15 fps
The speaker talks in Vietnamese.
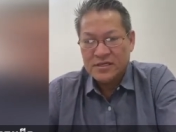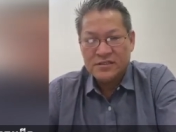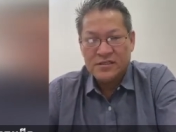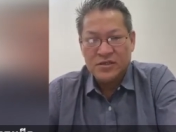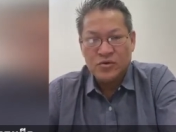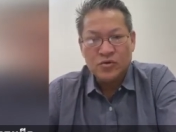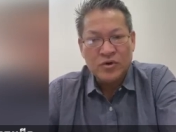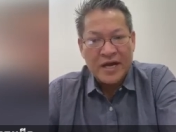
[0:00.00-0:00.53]
chỉ
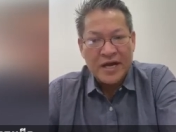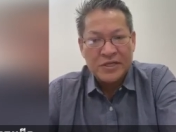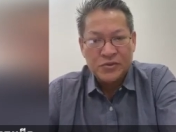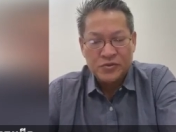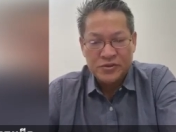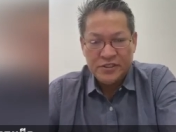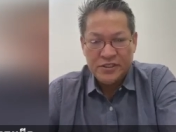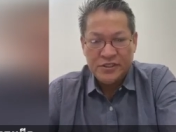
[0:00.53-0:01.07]
cô ca trụ
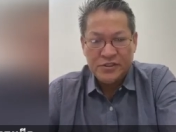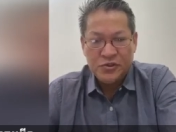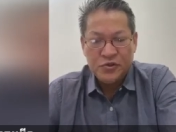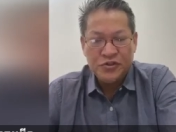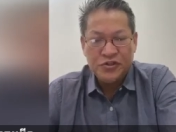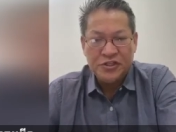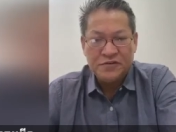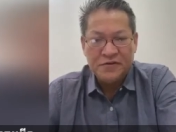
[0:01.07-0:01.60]
chỉ tôi
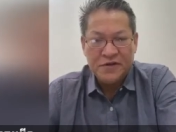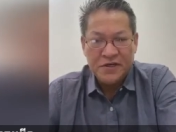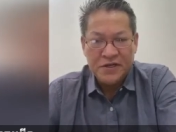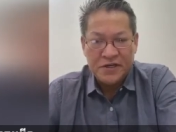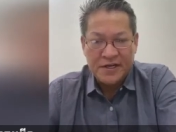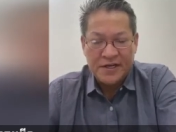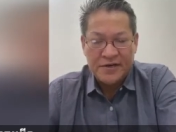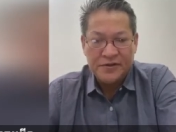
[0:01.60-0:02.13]
chỉ thưa ai
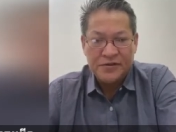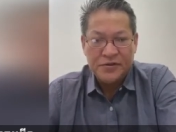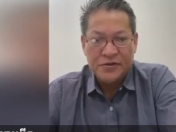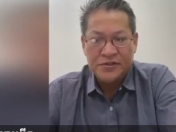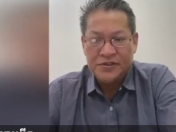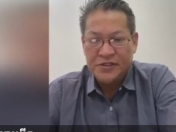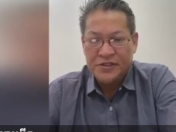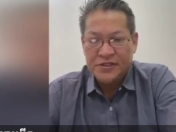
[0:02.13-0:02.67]
cả đời tôi
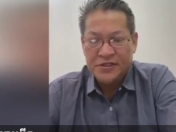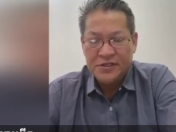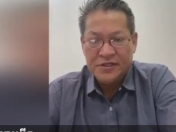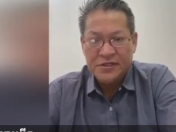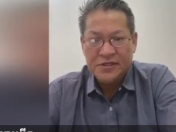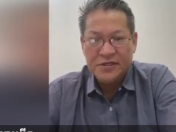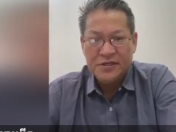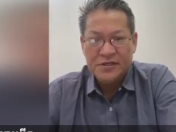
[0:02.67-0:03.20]
chỉ
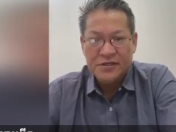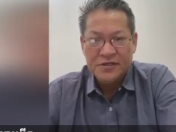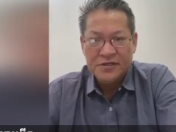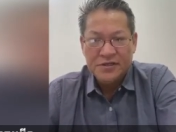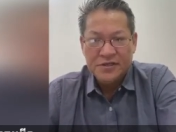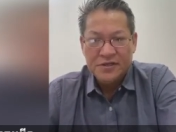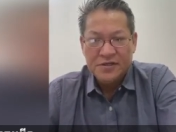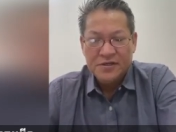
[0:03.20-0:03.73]

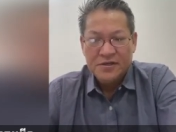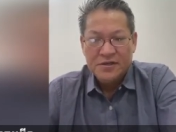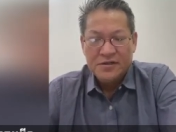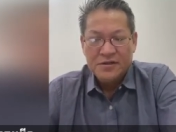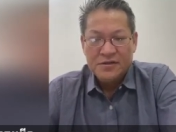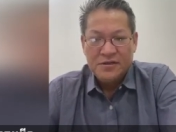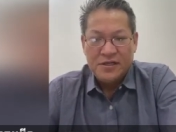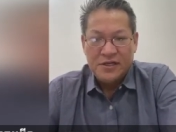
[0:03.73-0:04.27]

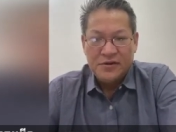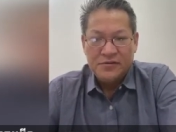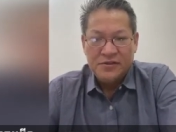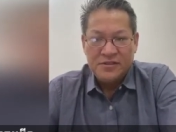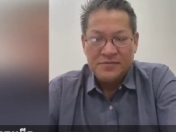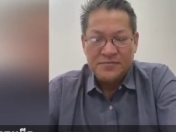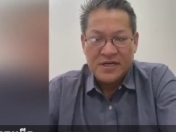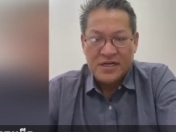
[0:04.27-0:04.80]
nhận đâu
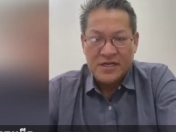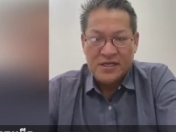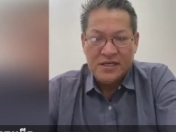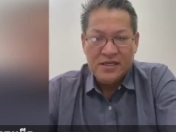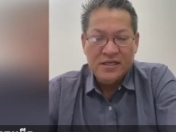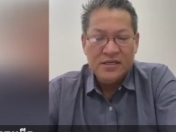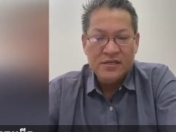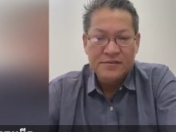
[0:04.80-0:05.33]
chỉ
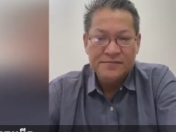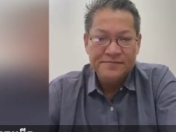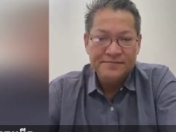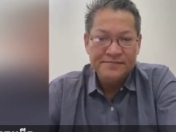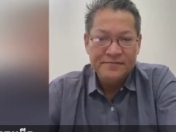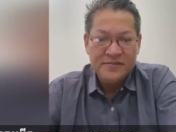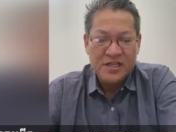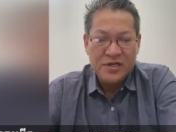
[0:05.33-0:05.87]
đấy
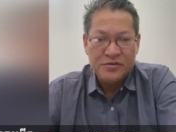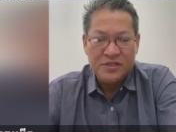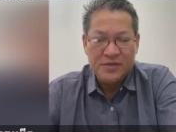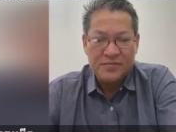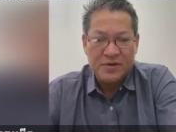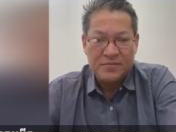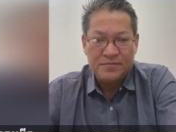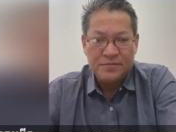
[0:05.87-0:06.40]
nhận đâu chỉ
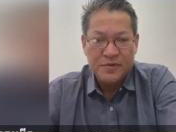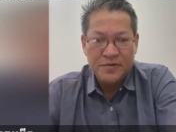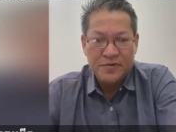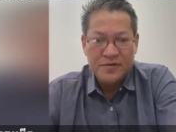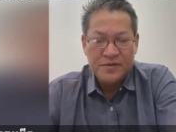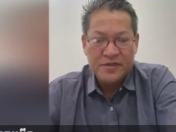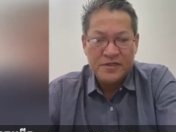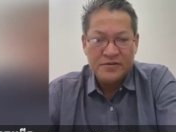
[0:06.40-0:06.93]
đọc
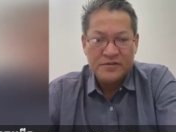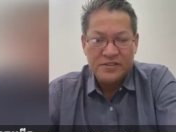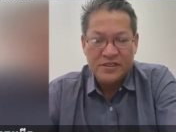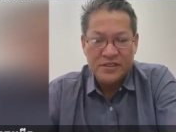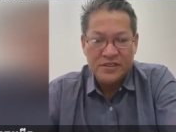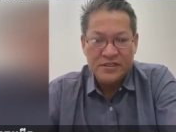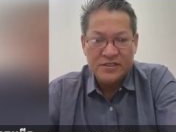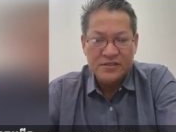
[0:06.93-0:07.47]
vốn nhận đâu
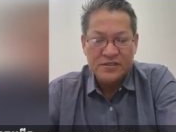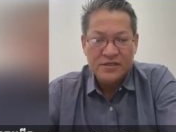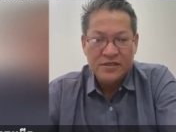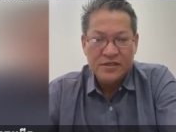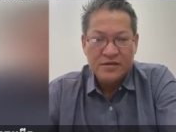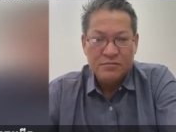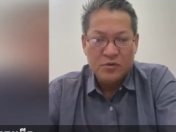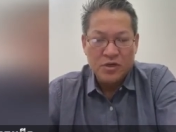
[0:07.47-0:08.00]
chỉ
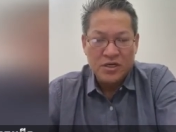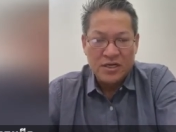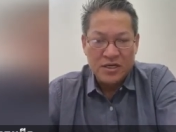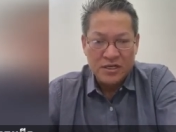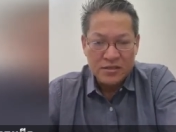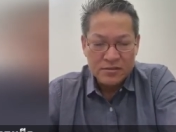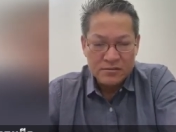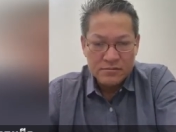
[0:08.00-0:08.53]
bốc
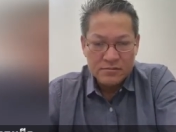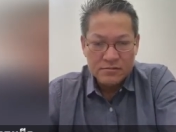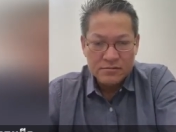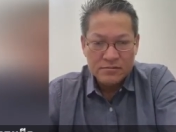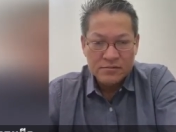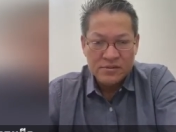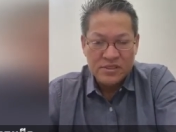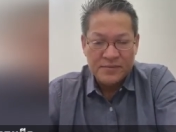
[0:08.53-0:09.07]
lực
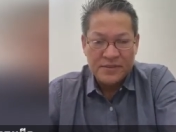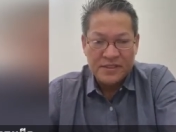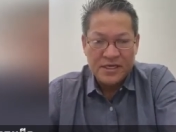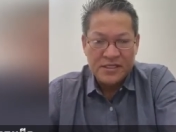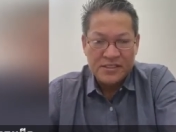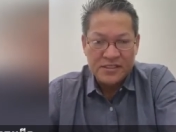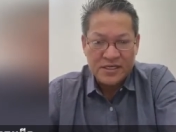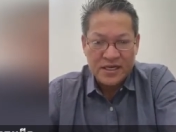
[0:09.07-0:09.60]
chỉ mình
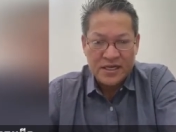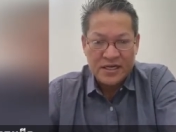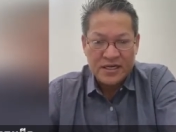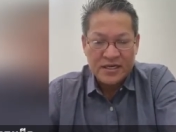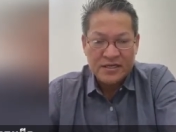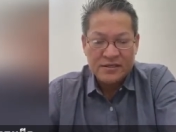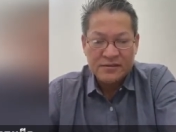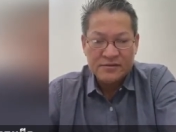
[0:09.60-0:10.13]
tay
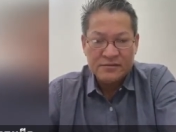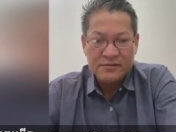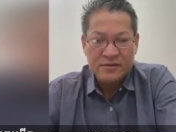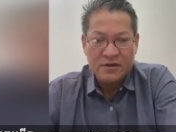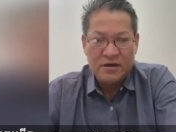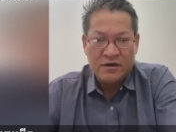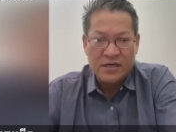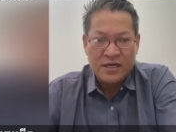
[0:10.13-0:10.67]
ca
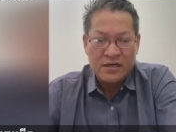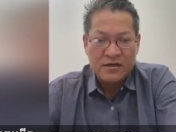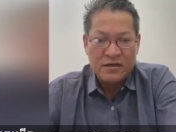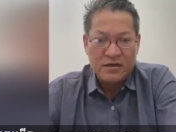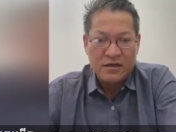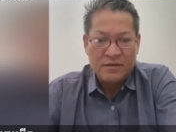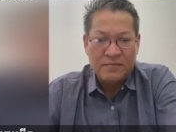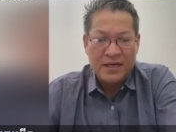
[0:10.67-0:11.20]
con
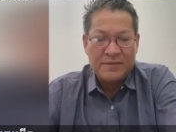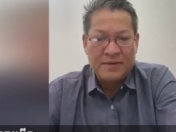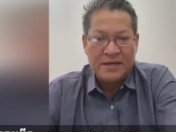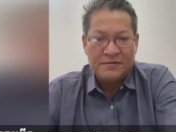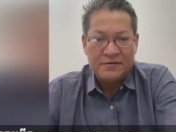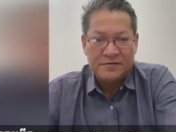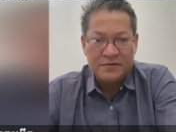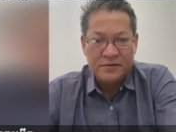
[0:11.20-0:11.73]
cầm lăng và đào
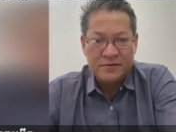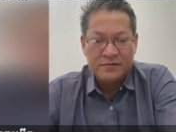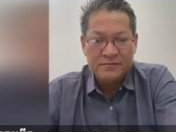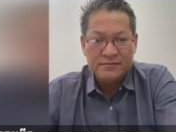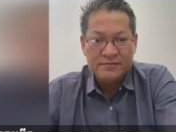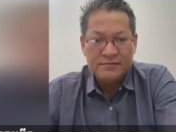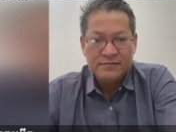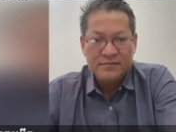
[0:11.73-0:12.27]
bảo vốn
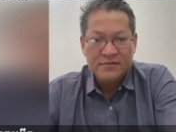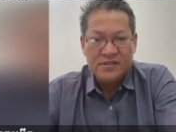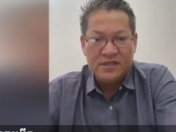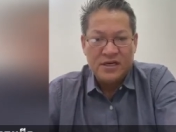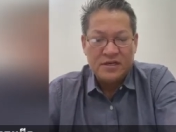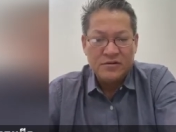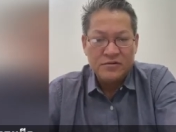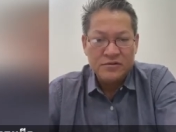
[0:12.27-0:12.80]
chỉ
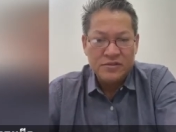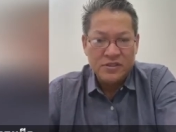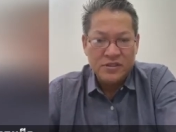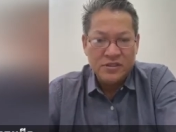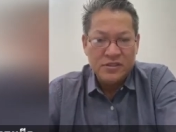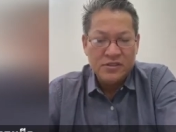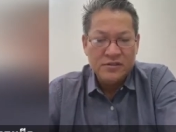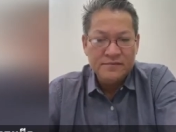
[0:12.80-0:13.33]
nợ
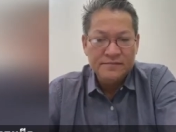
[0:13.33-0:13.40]
rosi